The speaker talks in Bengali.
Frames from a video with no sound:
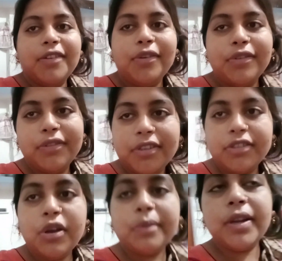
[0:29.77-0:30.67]
অন্য তো
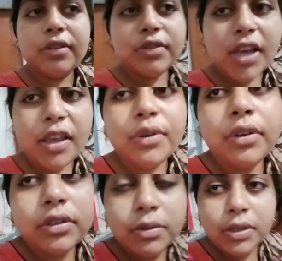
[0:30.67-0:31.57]
কিছু হবে না তো যাই হোক
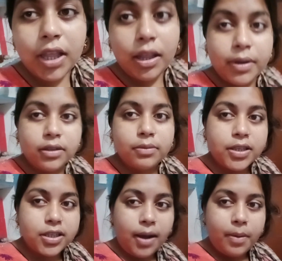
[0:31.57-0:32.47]
তোমার দাদাভাইকে তো
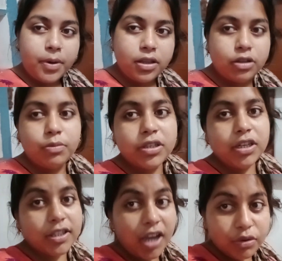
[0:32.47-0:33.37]
বাজারে খাবার পাঠাতে তোমরা
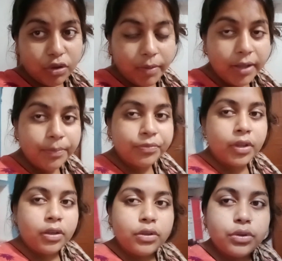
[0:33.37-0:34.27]
সেটা জানো সবাই
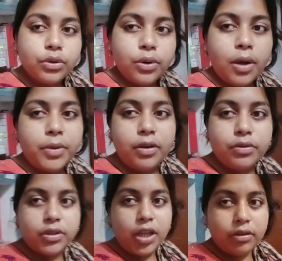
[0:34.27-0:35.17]
তো আমি
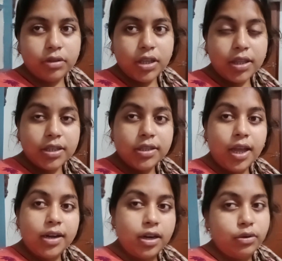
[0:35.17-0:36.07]
এখন স্নান করতে যাচ্ছি
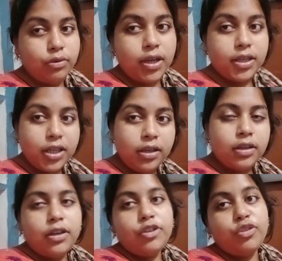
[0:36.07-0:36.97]
স্নান টান করে এসে
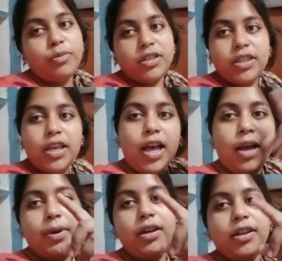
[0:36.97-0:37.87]
তোমাদের সাথে
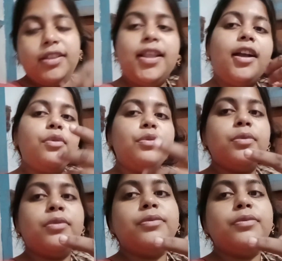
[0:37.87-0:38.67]
আবার দেখা করব